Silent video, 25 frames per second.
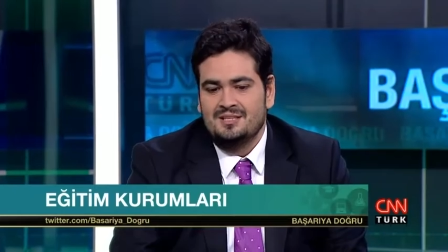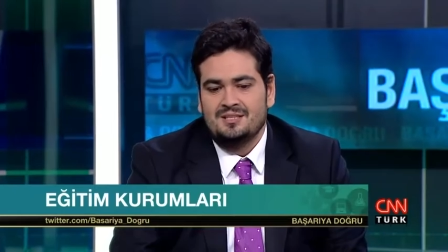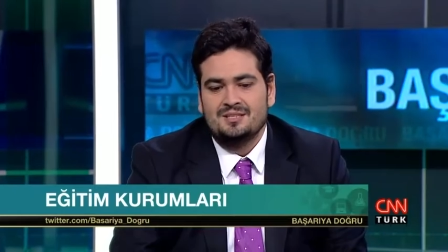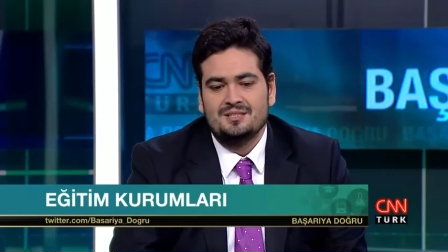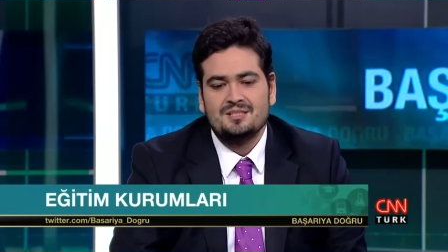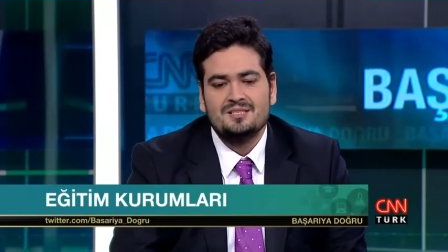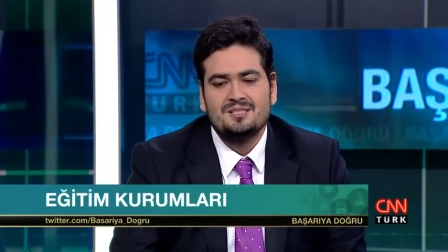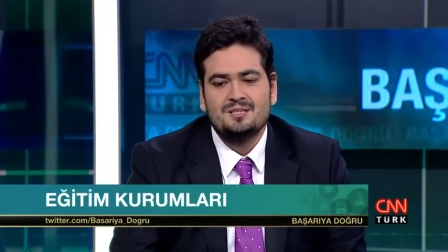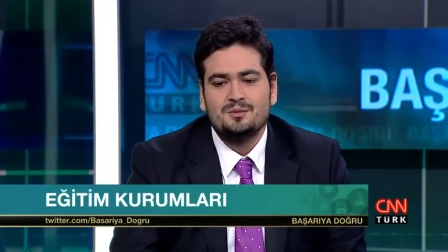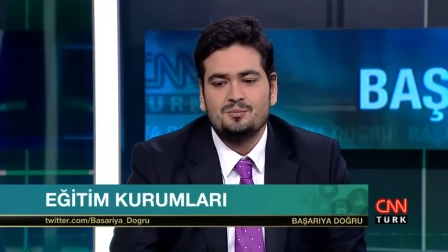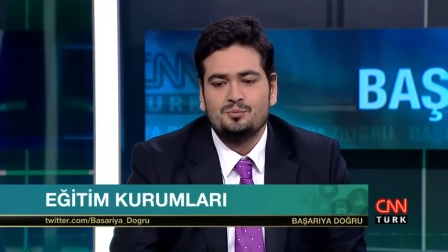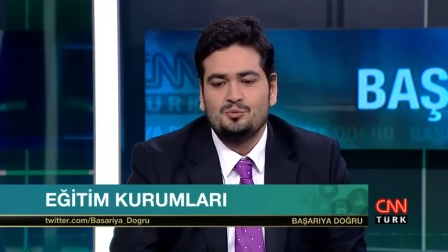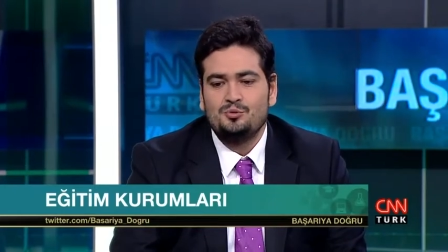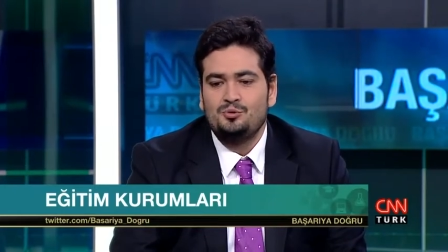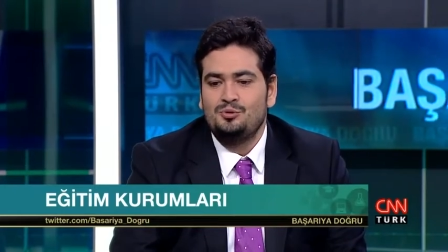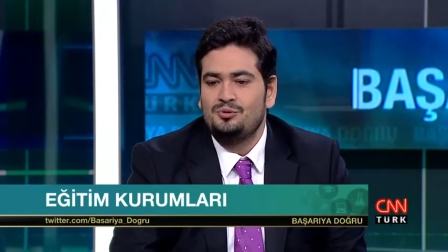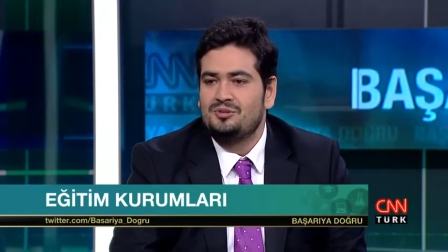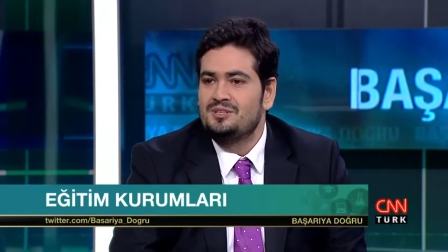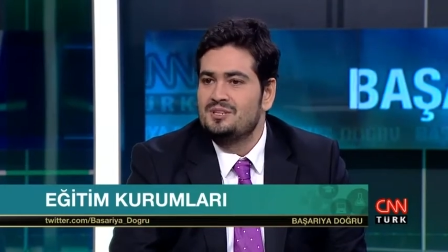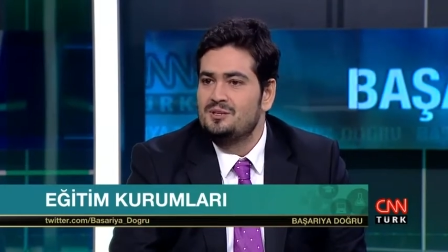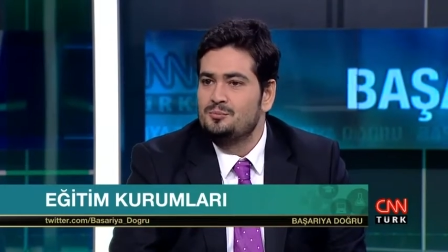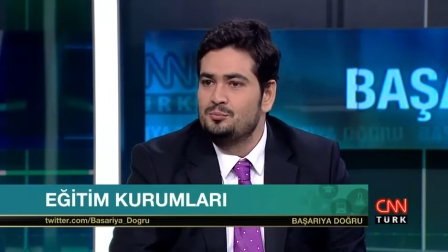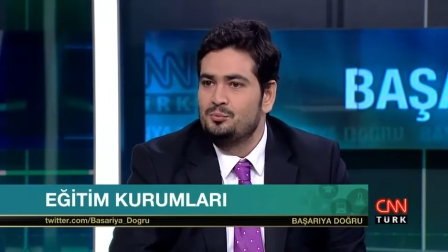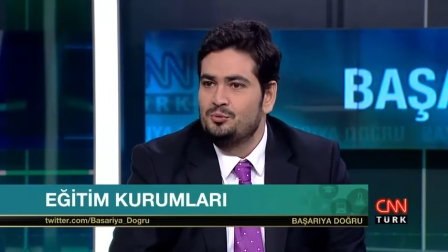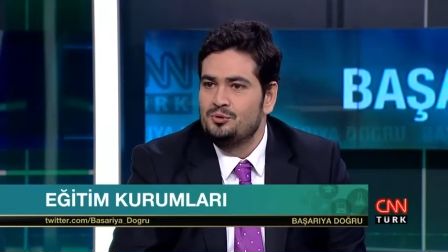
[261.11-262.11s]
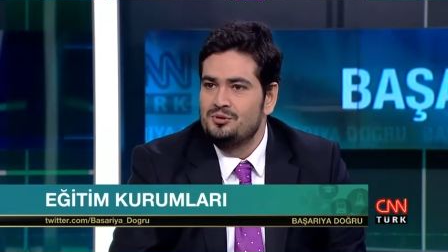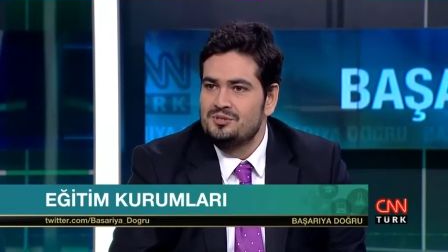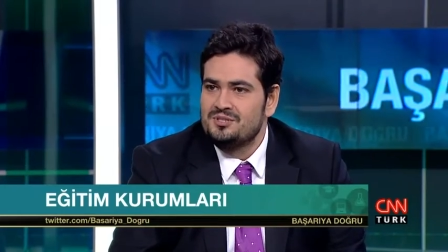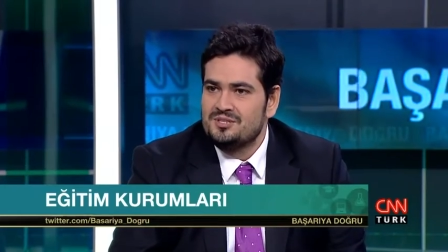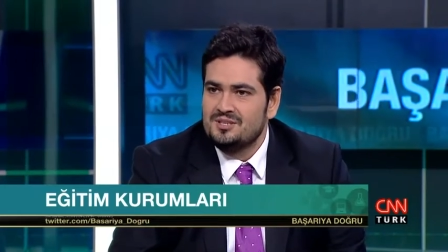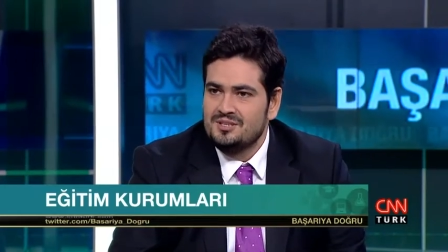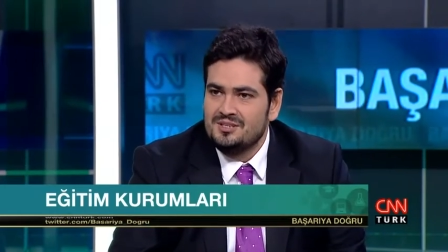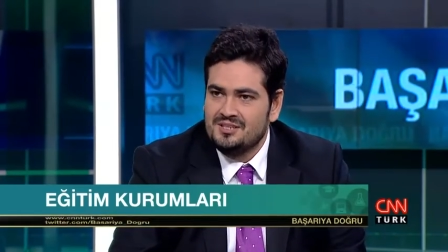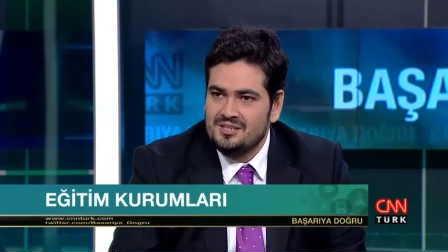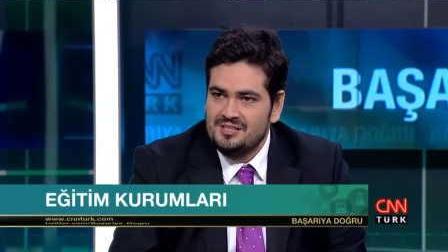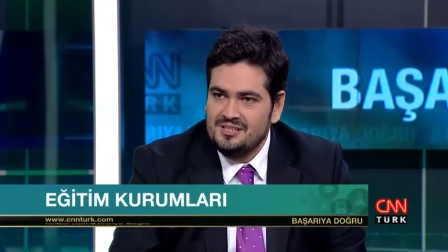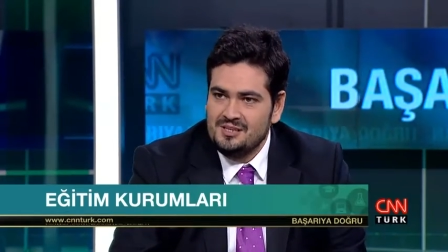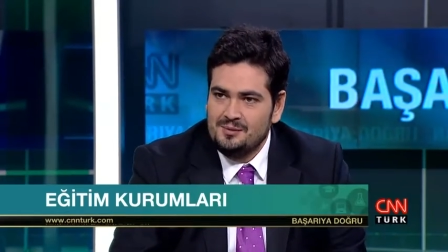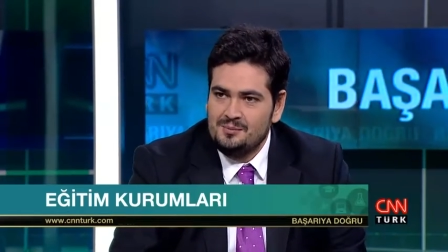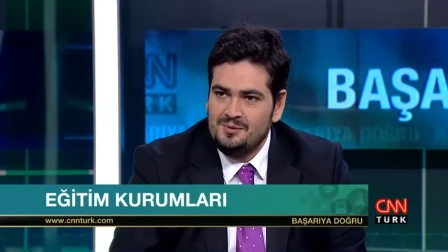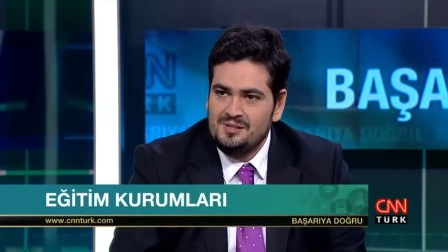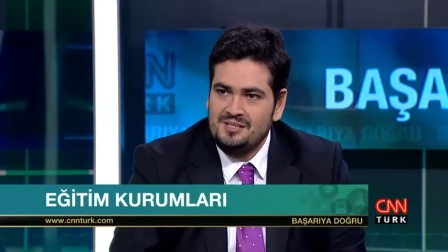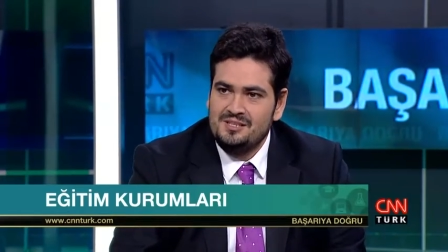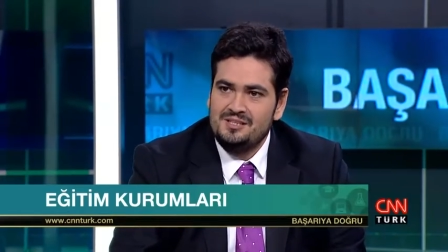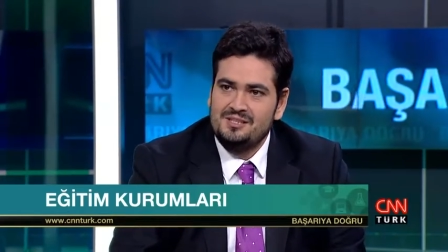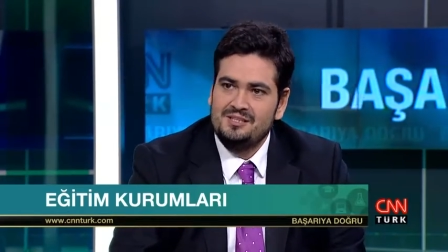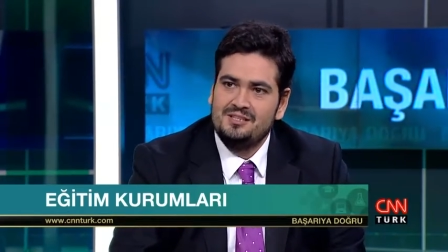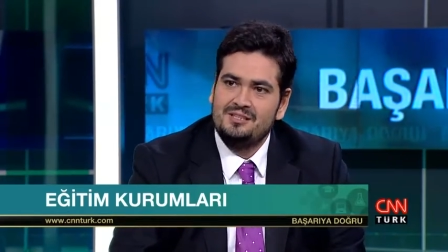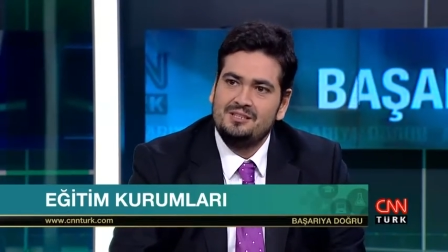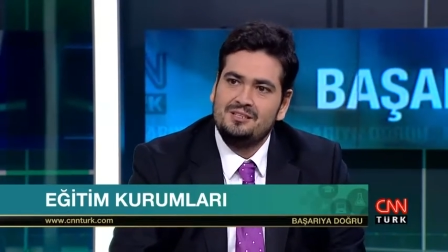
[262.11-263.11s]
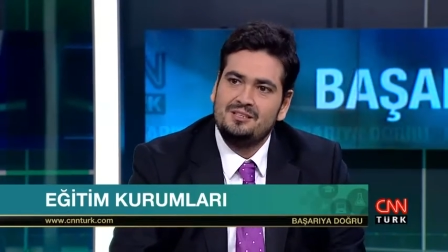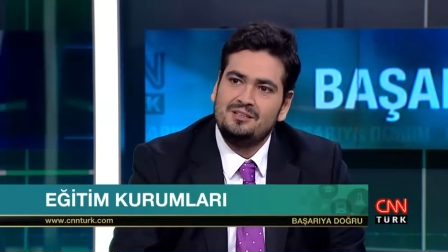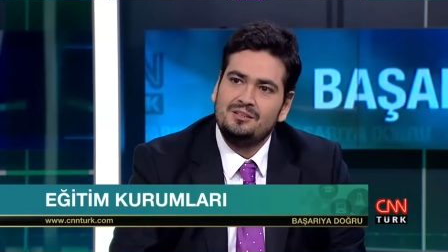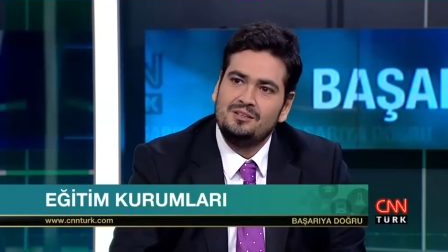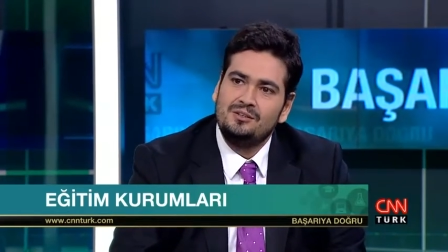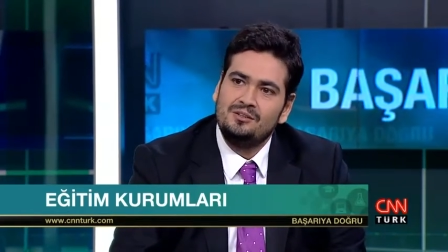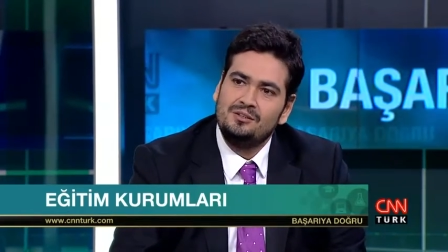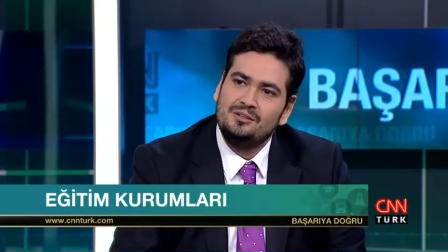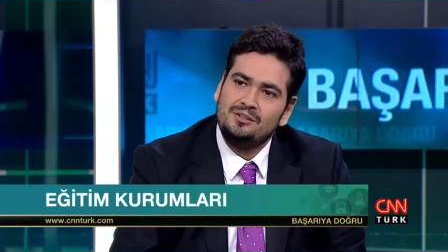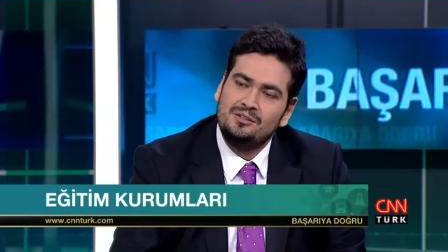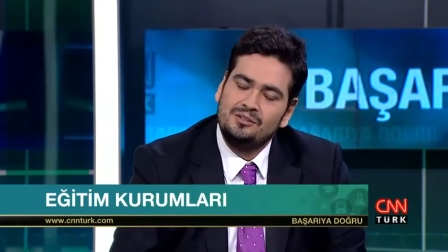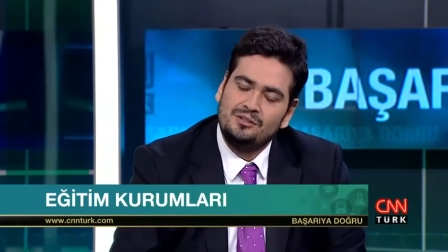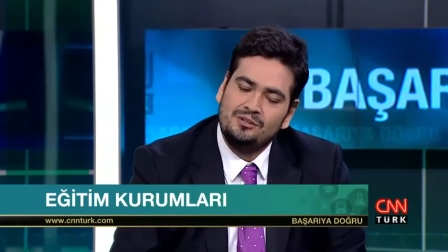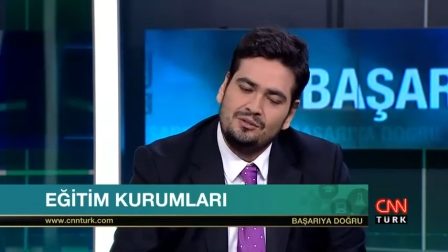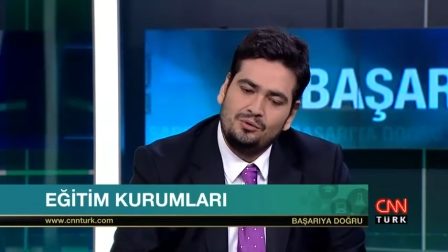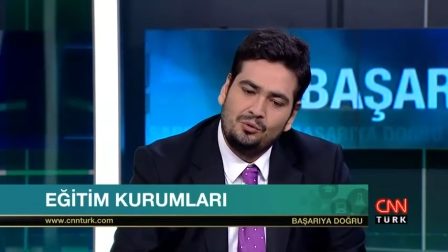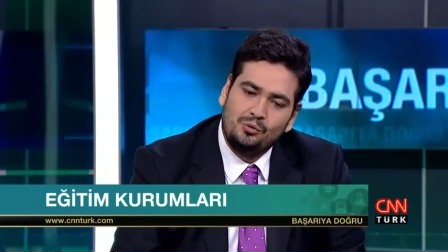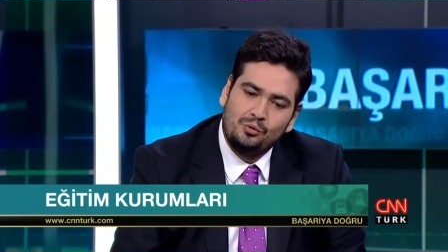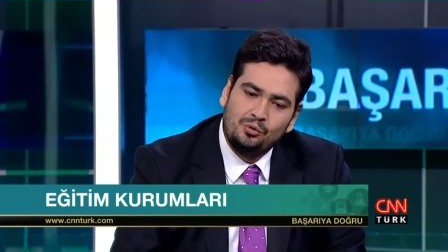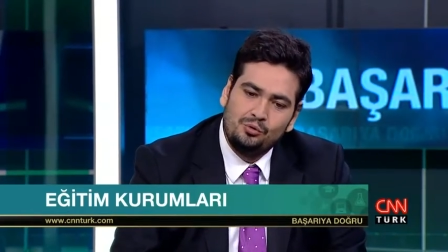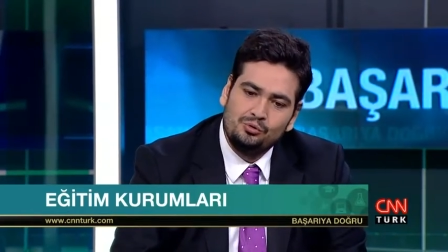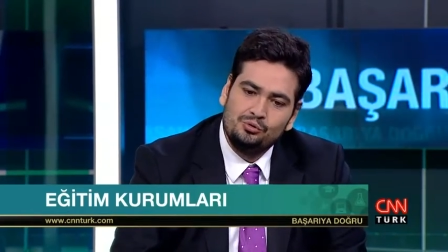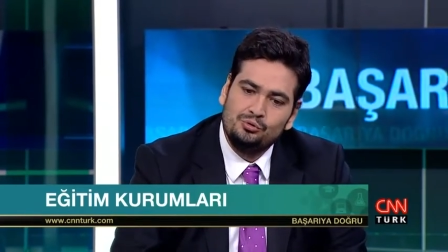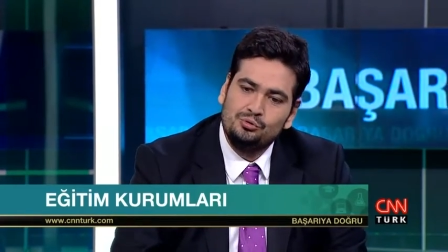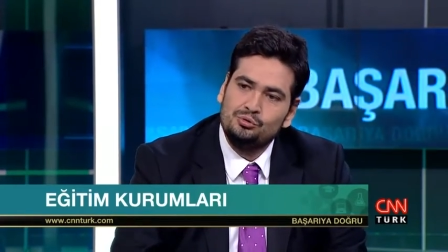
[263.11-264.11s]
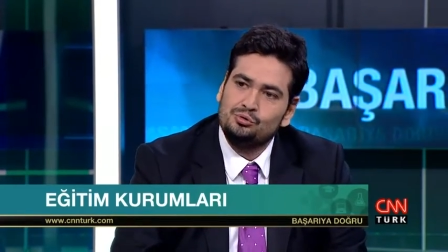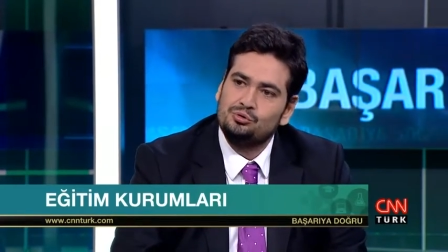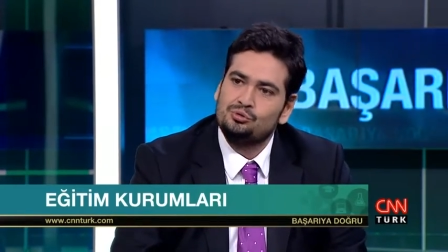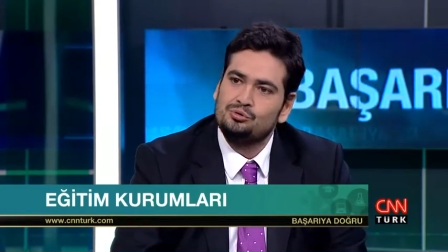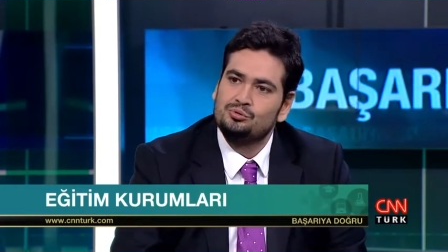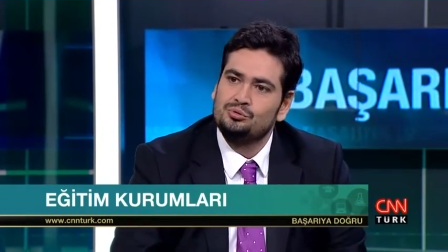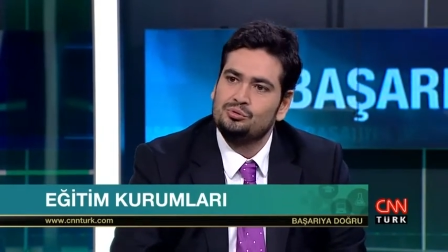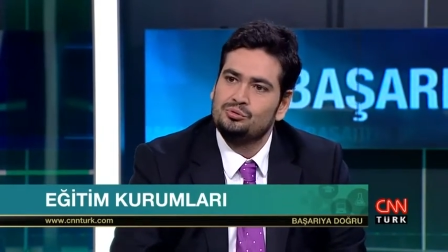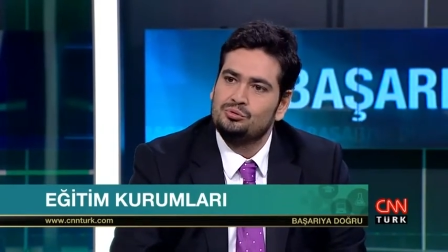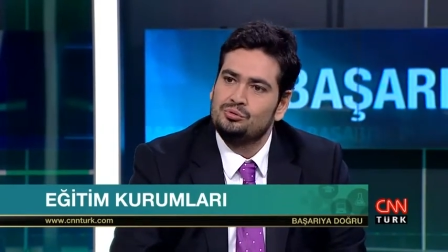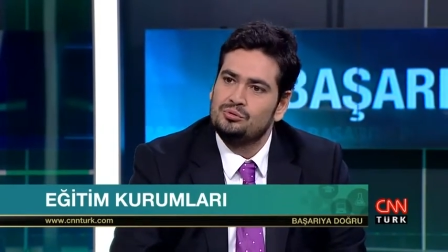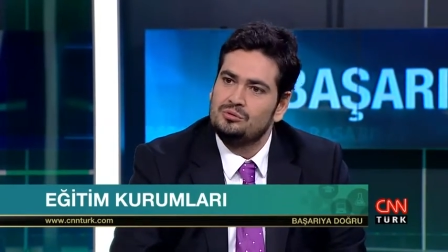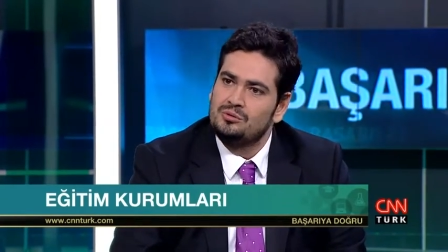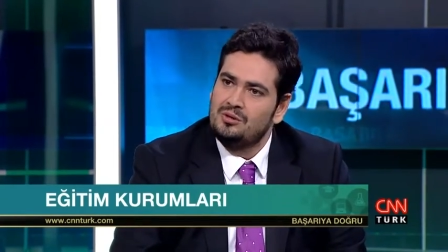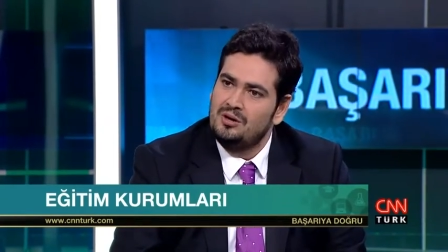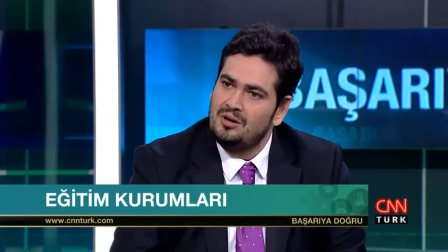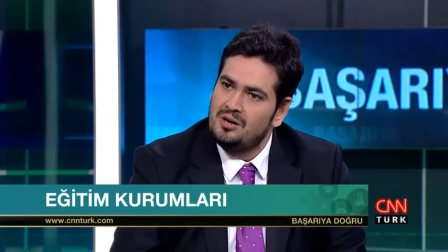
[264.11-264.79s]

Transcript: Nasıl bu ülkenin polis akademileri, e, ordusu, evet.